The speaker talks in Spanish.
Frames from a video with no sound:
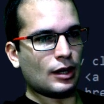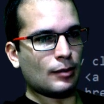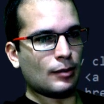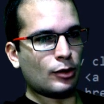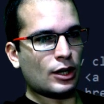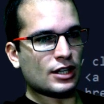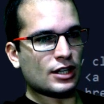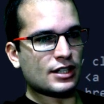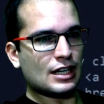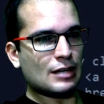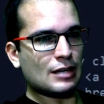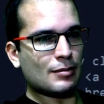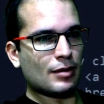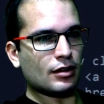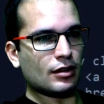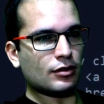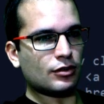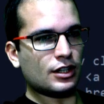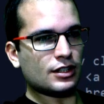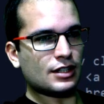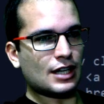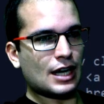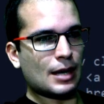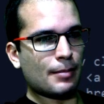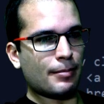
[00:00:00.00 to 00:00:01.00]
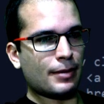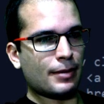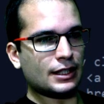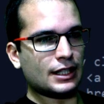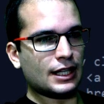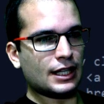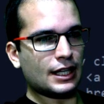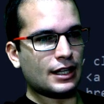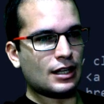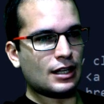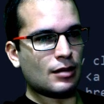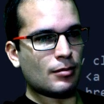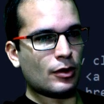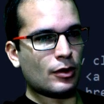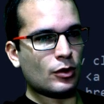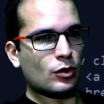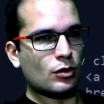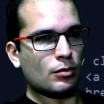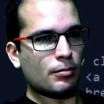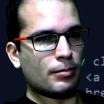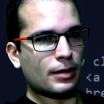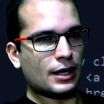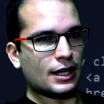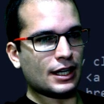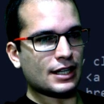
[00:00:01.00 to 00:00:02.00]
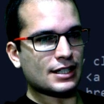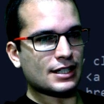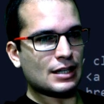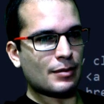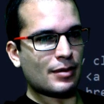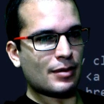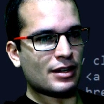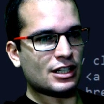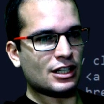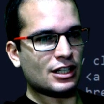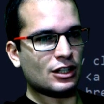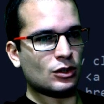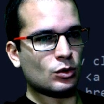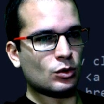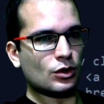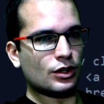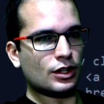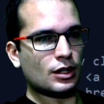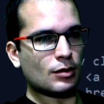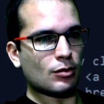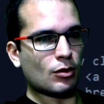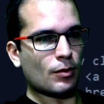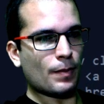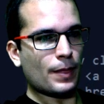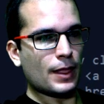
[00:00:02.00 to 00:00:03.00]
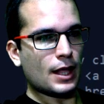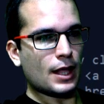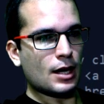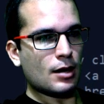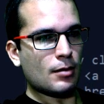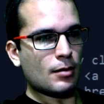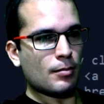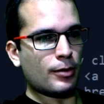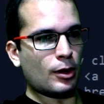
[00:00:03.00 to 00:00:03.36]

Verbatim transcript: por ejemplo las animaciones a la parte aquí del menú para que sea más intuitivo.